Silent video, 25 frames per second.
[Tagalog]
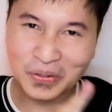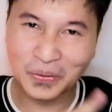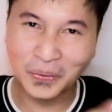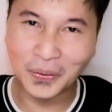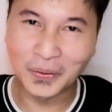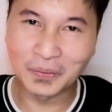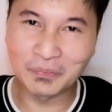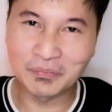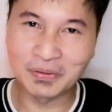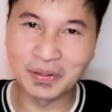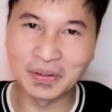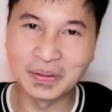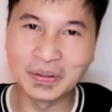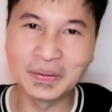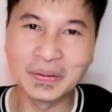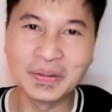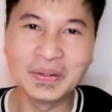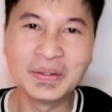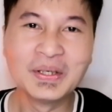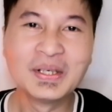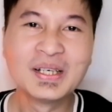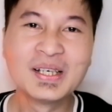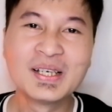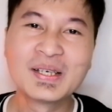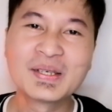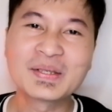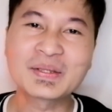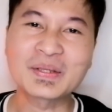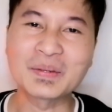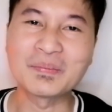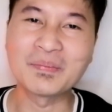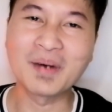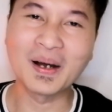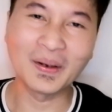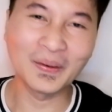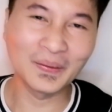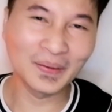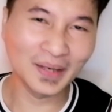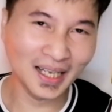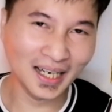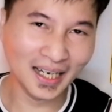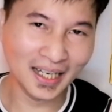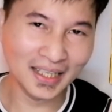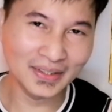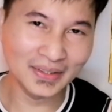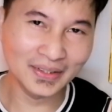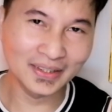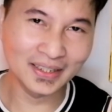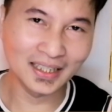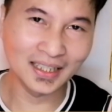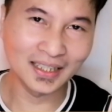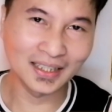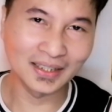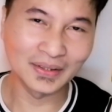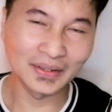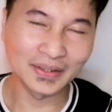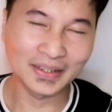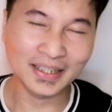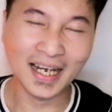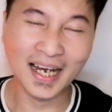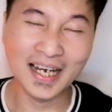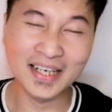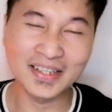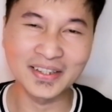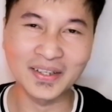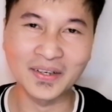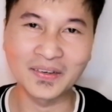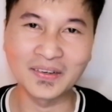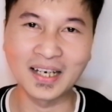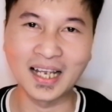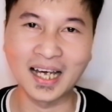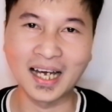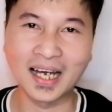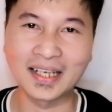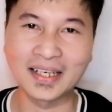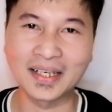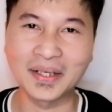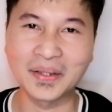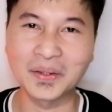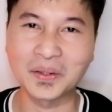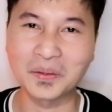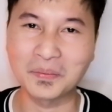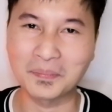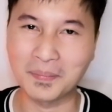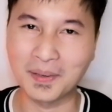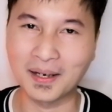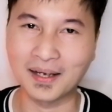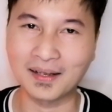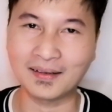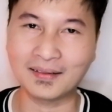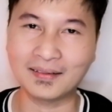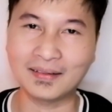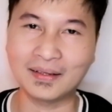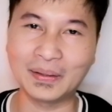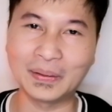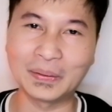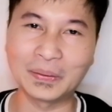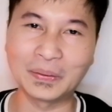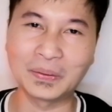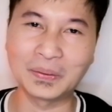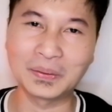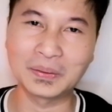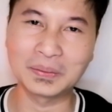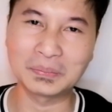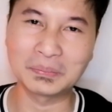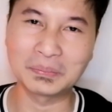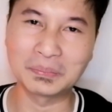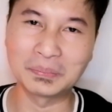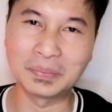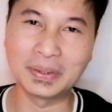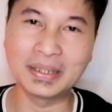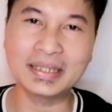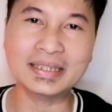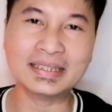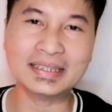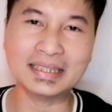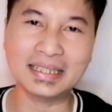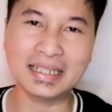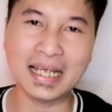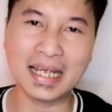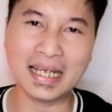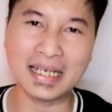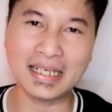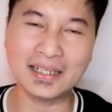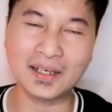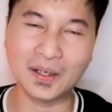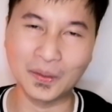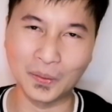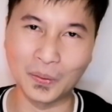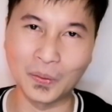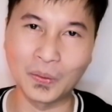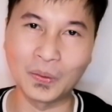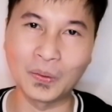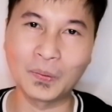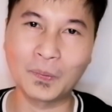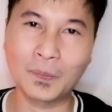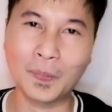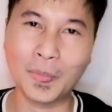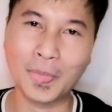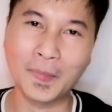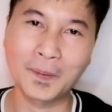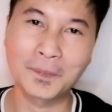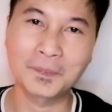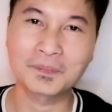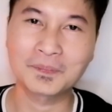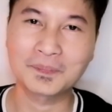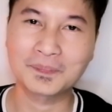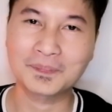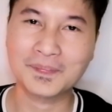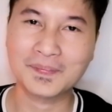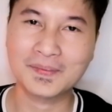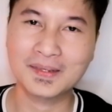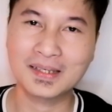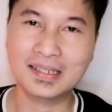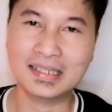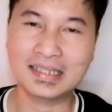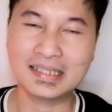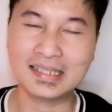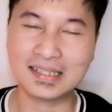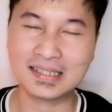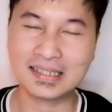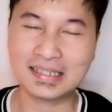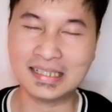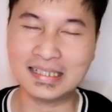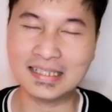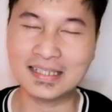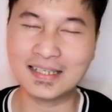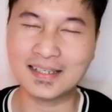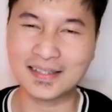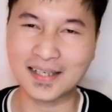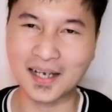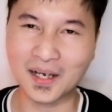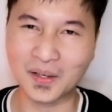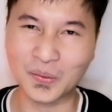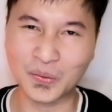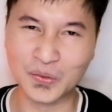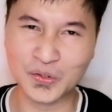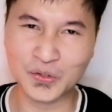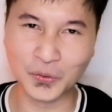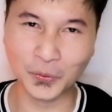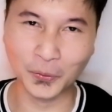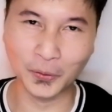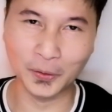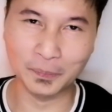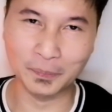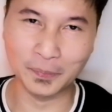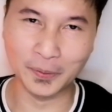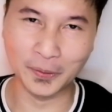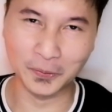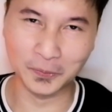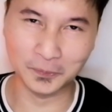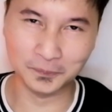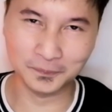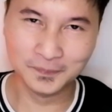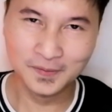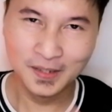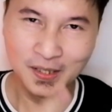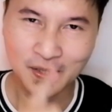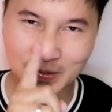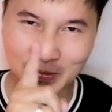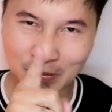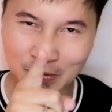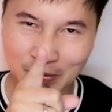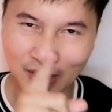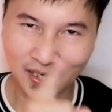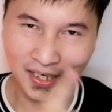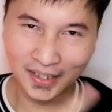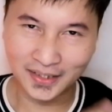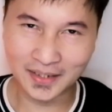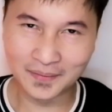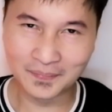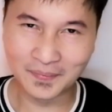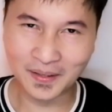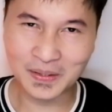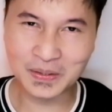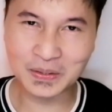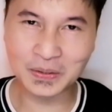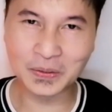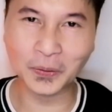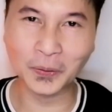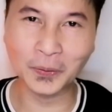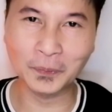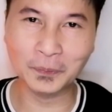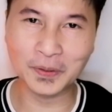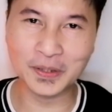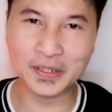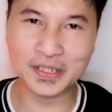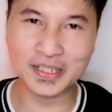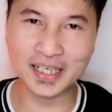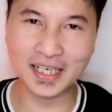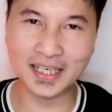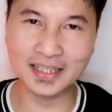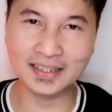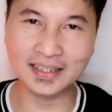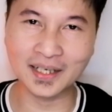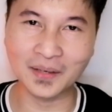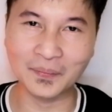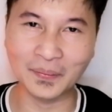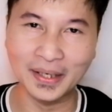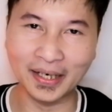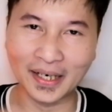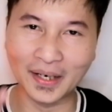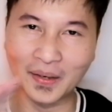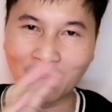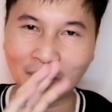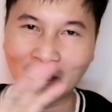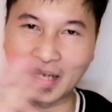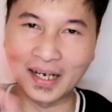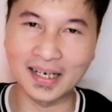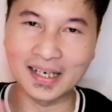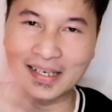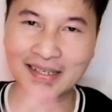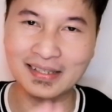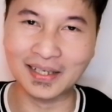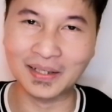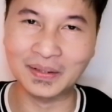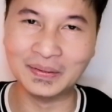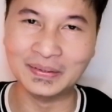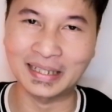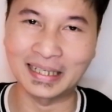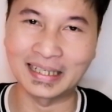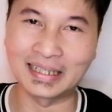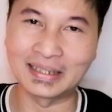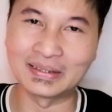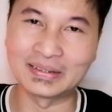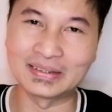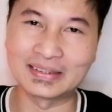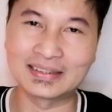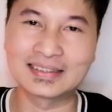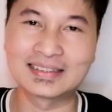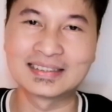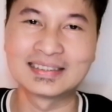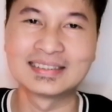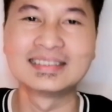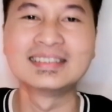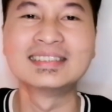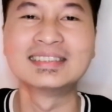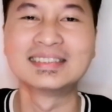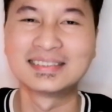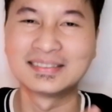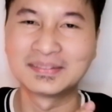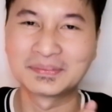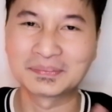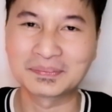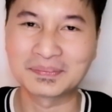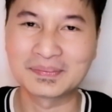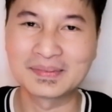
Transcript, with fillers: sa isa kong Scorpio, So, mahulaan nyo na or kaya na hulaan ng month yung birthday ko since isa akong Scorpio. So, sa lahat ng mga Scorpio dyan, kaway-kaway, shout out,